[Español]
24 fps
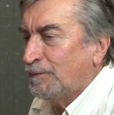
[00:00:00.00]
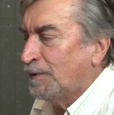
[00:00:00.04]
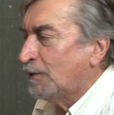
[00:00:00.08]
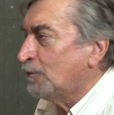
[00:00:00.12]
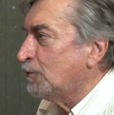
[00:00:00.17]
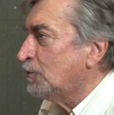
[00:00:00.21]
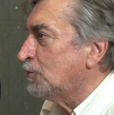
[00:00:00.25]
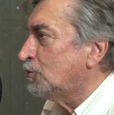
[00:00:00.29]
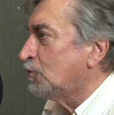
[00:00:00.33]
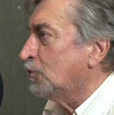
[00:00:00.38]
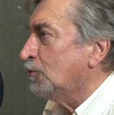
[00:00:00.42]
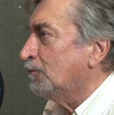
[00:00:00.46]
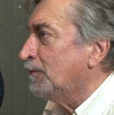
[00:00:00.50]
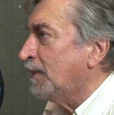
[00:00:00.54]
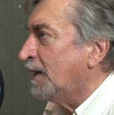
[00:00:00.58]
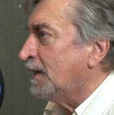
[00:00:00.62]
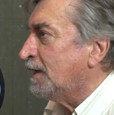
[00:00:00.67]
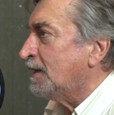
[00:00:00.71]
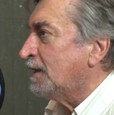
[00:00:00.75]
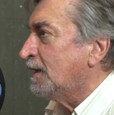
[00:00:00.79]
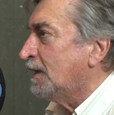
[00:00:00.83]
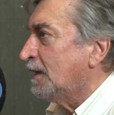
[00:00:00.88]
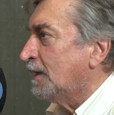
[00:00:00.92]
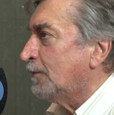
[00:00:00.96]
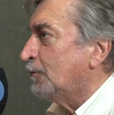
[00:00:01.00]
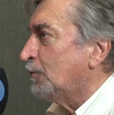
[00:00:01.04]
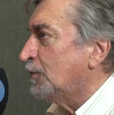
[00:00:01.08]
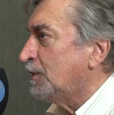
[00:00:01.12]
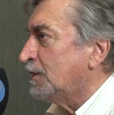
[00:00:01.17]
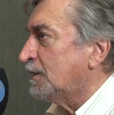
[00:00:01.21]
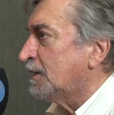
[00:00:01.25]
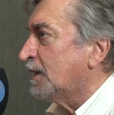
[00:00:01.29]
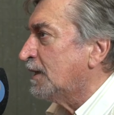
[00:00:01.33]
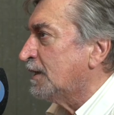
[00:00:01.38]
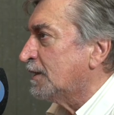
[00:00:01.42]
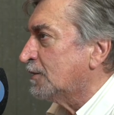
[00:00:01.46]
de Mauricio Macri en la
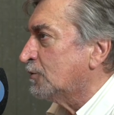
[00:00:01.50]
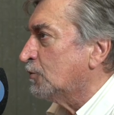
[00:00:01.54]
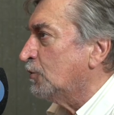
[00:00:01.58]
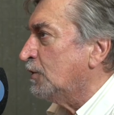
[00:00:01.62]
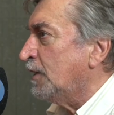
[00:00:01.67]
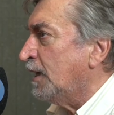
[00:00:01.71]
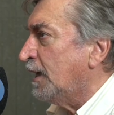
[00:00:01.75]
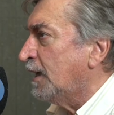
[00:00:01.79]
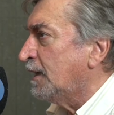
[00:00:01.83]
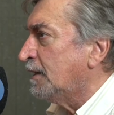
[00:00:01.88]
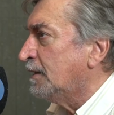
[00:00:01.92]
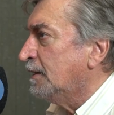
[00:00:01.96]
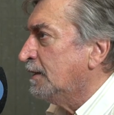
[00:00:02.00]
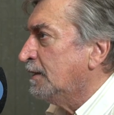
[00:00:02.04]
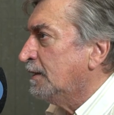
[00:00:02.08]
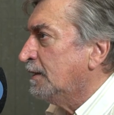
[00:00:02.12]
boleta electoral